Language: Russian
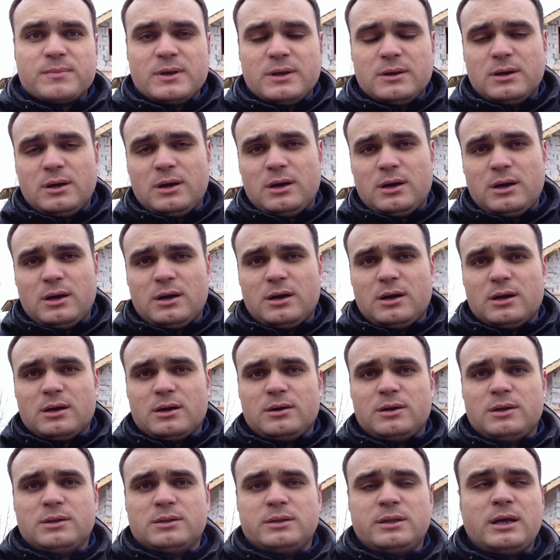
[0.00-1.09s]
э,
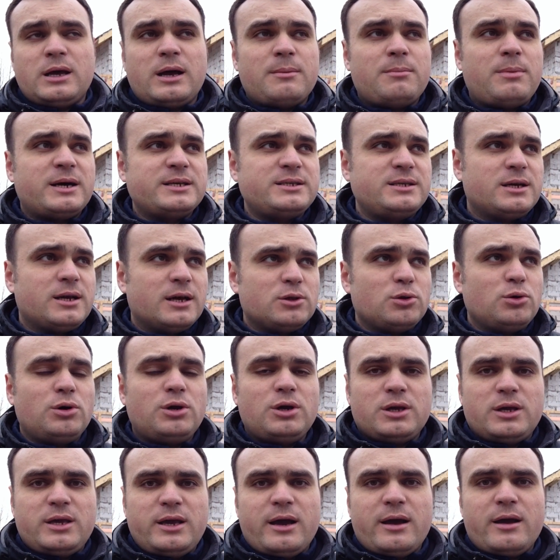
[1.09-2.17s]
на базе
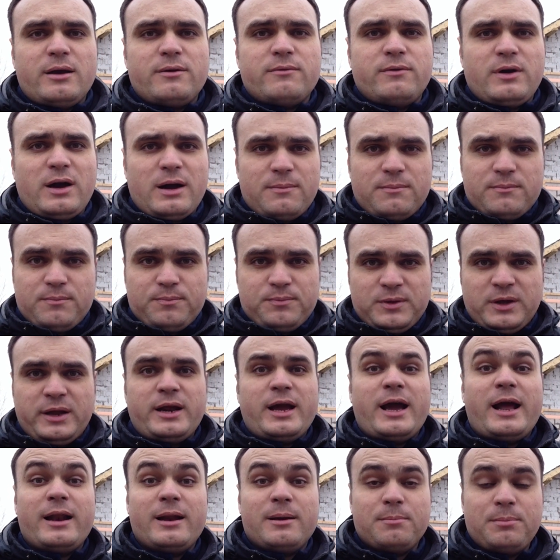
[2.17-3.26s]
которых я вам на
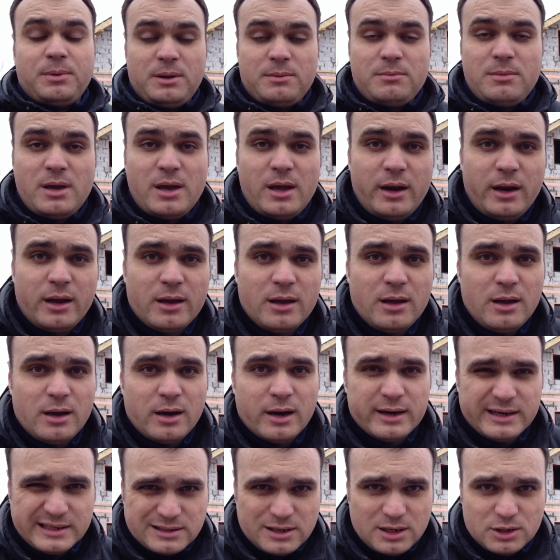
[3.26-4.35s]
реальном примере
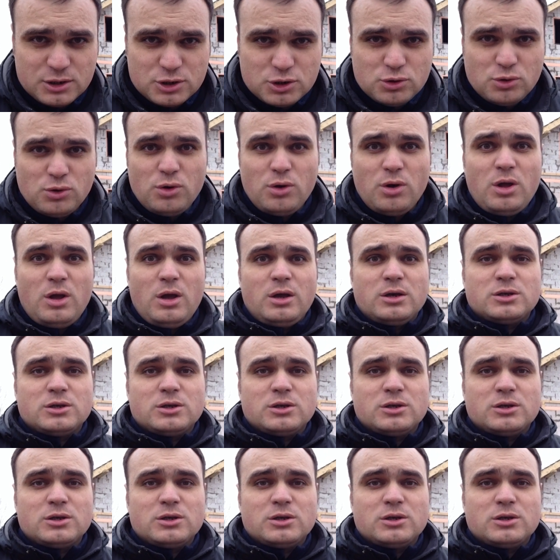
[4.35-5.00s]
расскажу,